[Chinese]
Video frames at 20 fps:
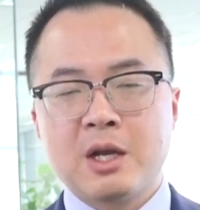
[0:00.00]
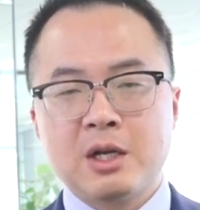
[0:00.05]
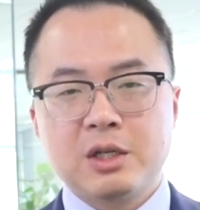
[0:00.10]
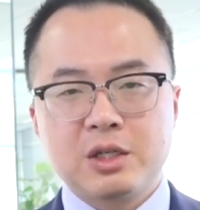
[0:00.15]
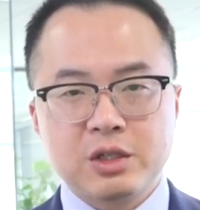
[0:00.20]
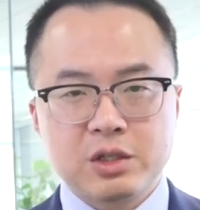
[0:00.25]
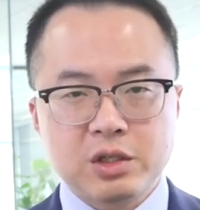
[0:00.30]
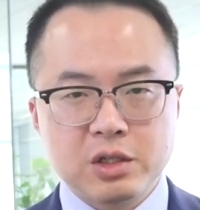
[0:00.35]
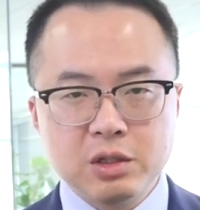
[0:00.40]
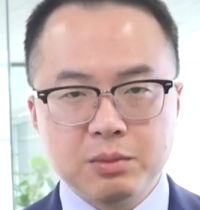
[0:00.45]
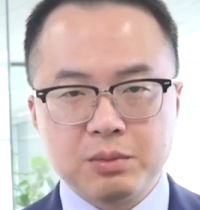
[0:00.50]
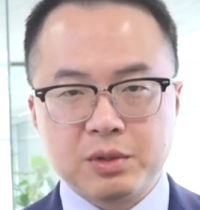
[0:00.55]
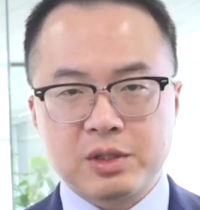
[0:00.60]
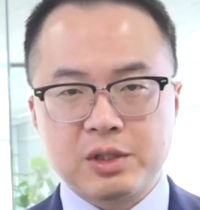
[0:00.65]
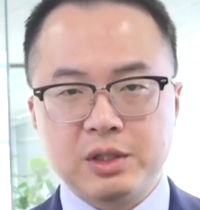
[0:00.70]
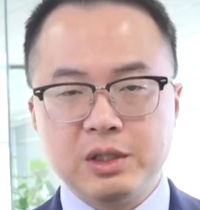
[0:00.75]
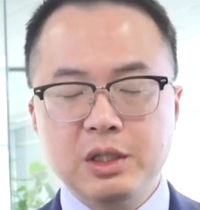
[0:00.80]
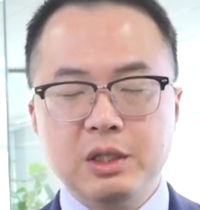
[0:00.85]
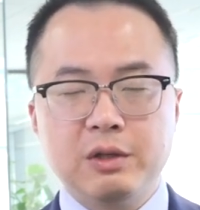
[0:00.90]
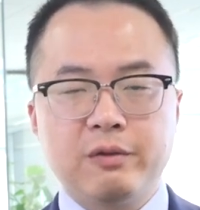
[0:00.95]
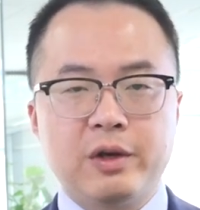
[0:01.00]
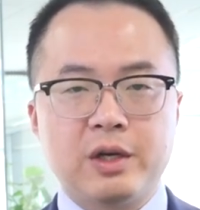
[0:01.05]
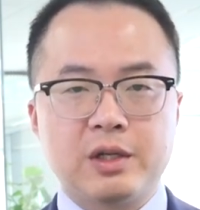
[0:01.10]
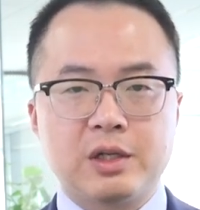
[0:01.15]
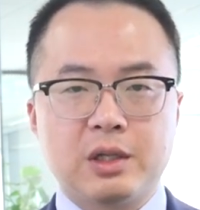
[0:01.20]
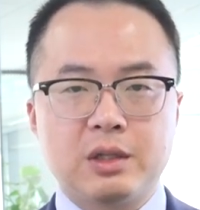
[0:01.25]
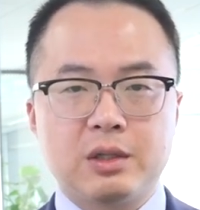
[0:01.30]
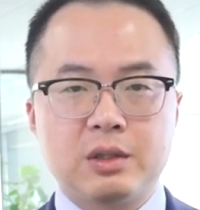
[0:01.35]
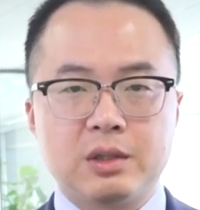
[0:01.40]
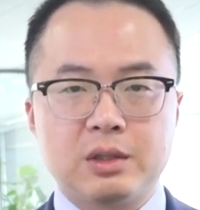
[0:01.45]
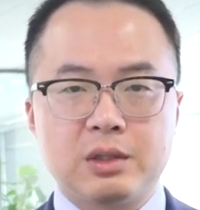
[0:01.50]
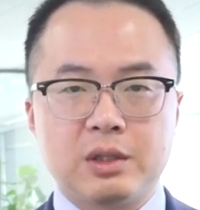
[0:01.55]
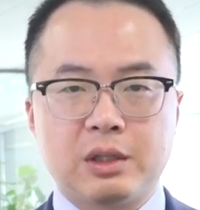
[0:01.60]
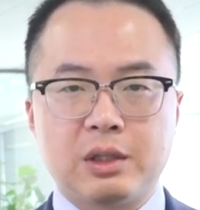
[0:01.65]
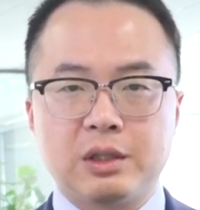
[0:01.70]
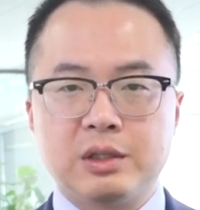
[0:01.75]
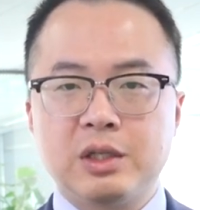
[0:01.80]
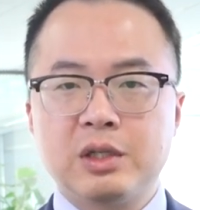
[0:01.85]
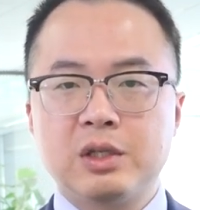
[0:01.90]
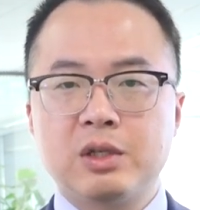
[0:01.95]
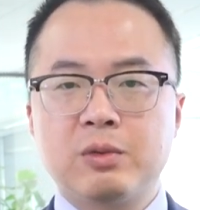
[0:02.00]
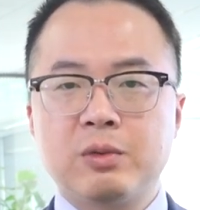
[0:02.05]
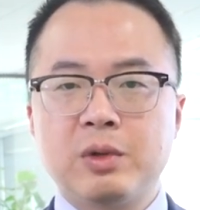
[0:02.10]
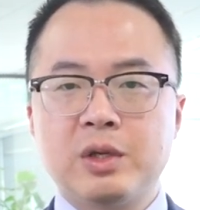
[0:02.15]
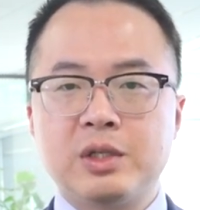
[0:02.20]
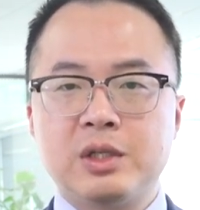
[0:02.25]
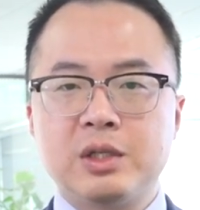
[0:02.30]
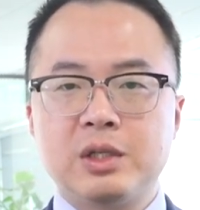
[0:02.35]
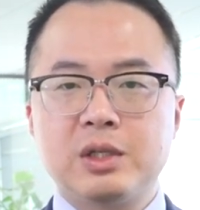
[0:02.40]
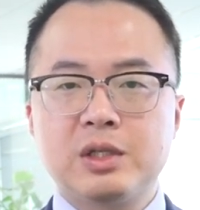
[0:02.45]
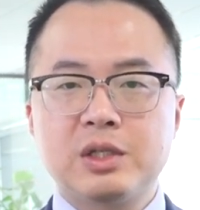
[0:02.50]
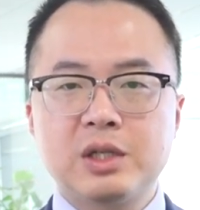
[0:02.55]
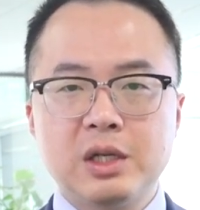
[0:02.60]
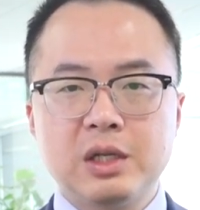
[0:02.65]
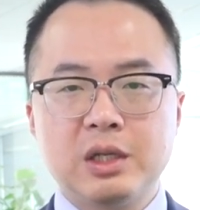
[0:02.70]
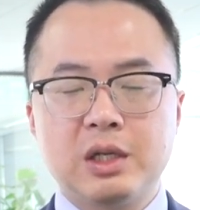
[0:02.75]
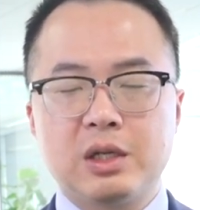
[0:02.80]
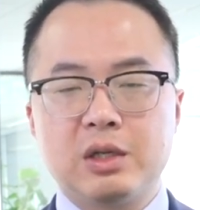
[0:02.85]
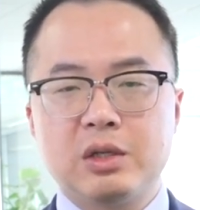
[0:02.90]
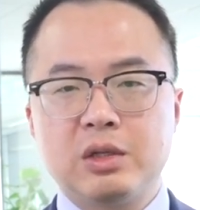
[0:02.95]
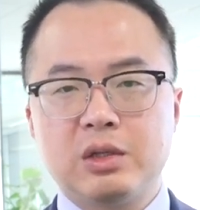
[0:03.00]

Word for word: 这是不是意味着？这个金融危机真的